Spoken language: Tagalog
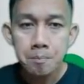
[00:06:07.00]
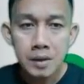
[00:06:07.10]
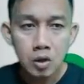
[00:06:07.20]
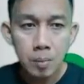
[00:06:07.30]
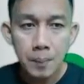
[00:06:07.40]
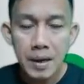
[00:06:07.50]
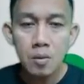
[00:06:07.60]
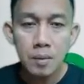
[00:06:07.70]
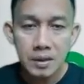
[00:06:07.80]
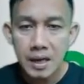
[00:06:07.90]
So, paano
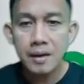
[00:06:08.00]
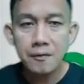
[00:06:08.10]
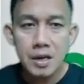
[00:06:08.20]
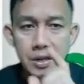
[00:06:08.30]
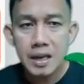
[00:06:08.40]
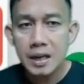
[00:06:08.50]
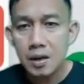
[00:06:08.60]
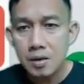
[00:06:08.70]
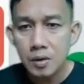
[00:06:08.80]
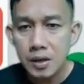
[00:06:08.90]
ba siya? First, gagawin
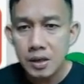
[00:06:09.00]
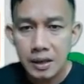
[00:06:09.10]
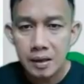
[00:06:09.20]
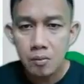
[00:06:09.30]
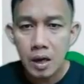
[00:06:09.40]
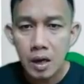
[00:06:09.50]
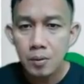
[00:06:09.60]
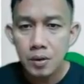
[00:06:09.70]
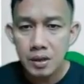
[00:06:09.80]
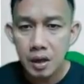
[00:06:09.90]
mo is click mo lang po
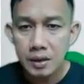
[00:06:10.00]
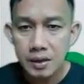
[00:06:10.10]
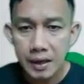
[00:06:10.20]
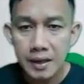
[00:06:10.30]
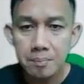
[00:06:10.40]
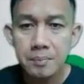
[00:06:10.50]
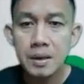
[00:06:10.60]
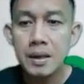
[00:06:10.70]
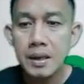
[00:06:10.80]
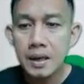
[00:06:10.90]
yung sign up.
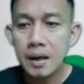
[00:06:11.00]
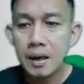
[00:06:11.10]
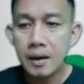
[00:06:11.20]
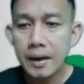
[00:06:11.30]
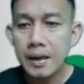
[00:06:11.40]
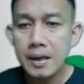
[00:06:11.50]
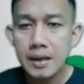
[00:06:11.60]
Okay?